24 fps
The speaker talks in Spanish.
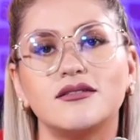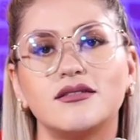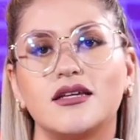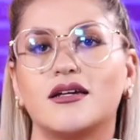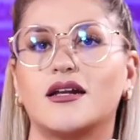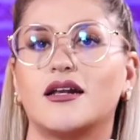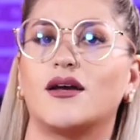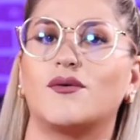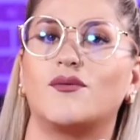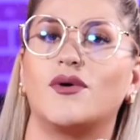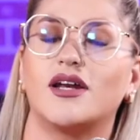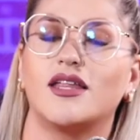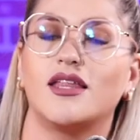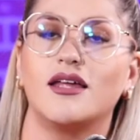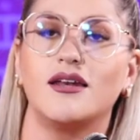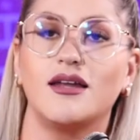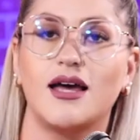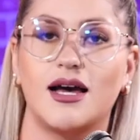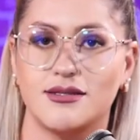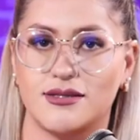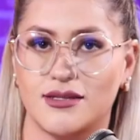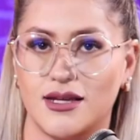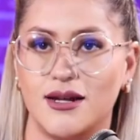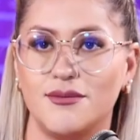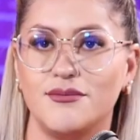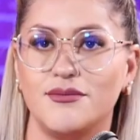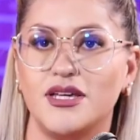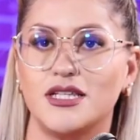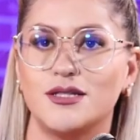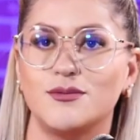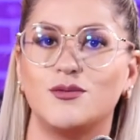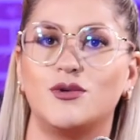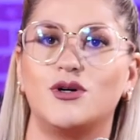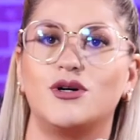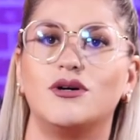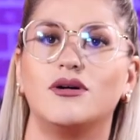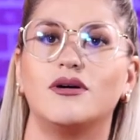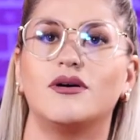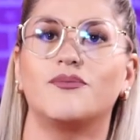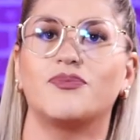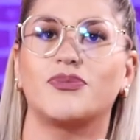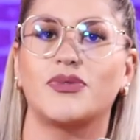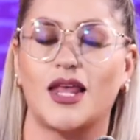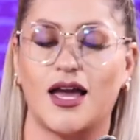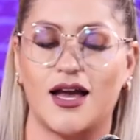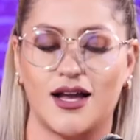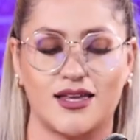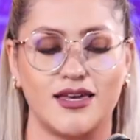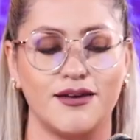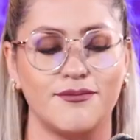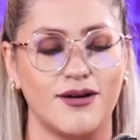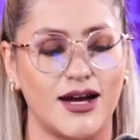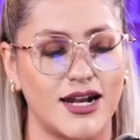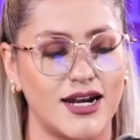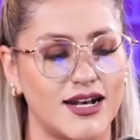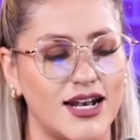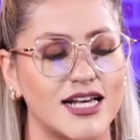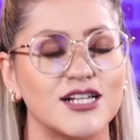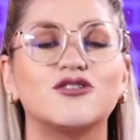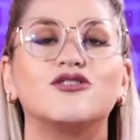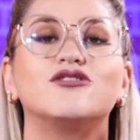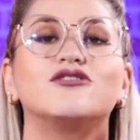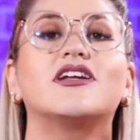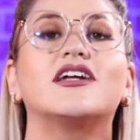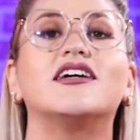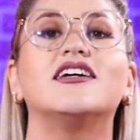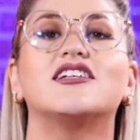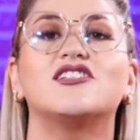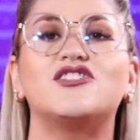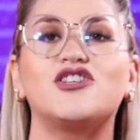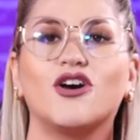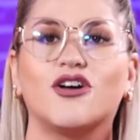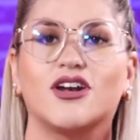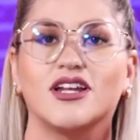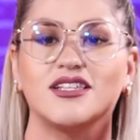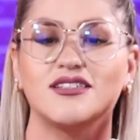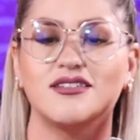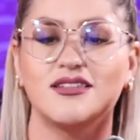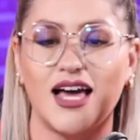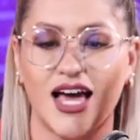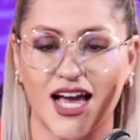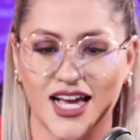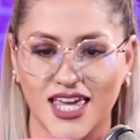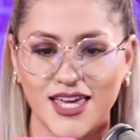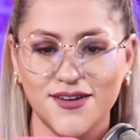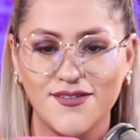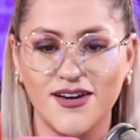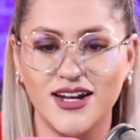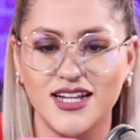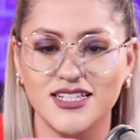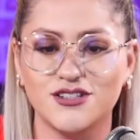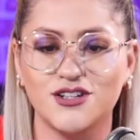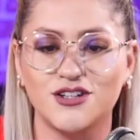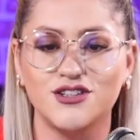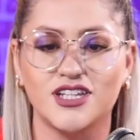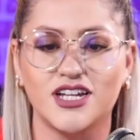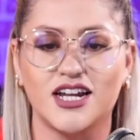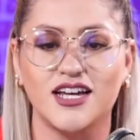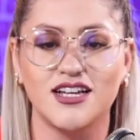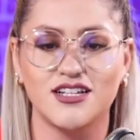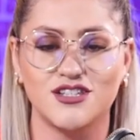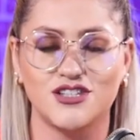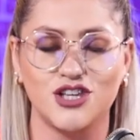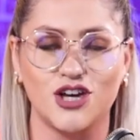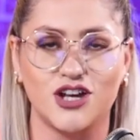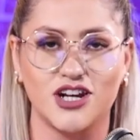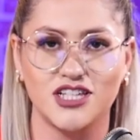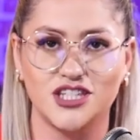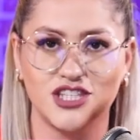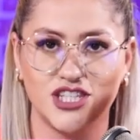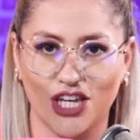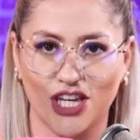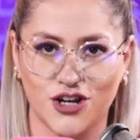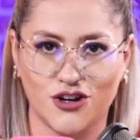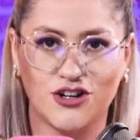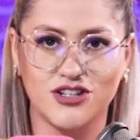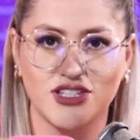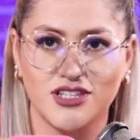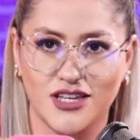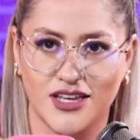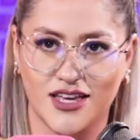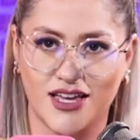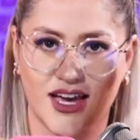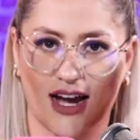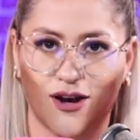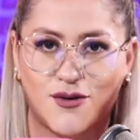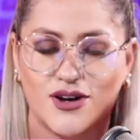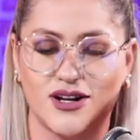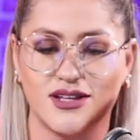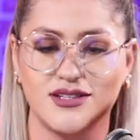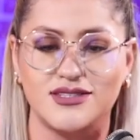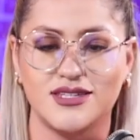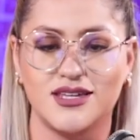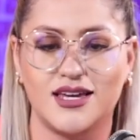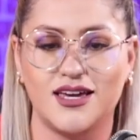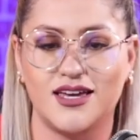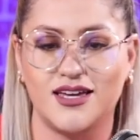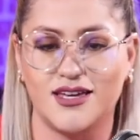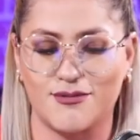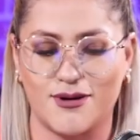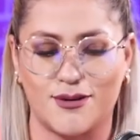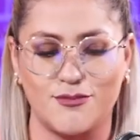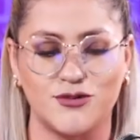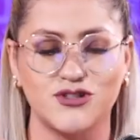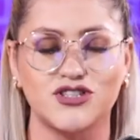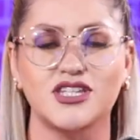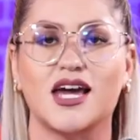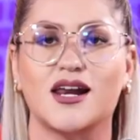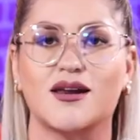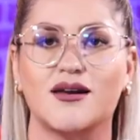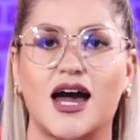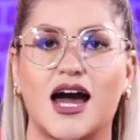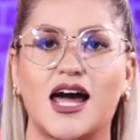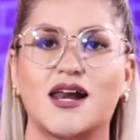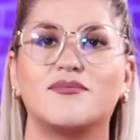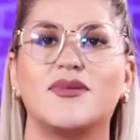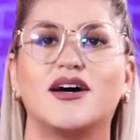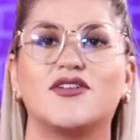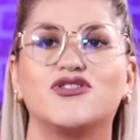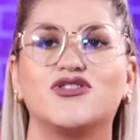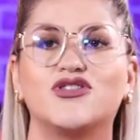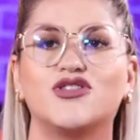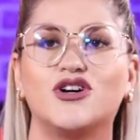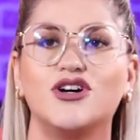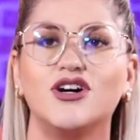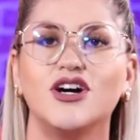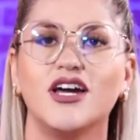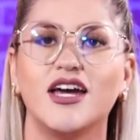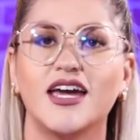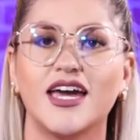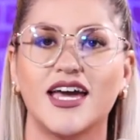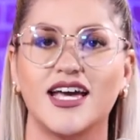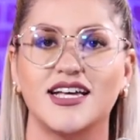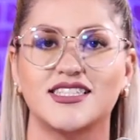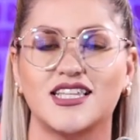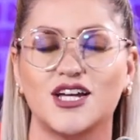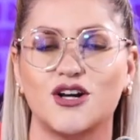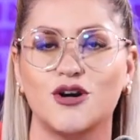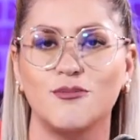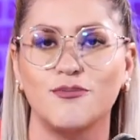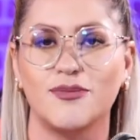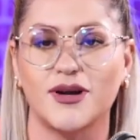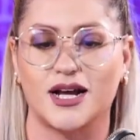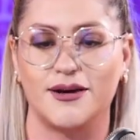si recuerdan, hasta él mismo, aquí van las contradicciones. Aquí van las contradicciones, chicos, y acuérdense, y vamos armando este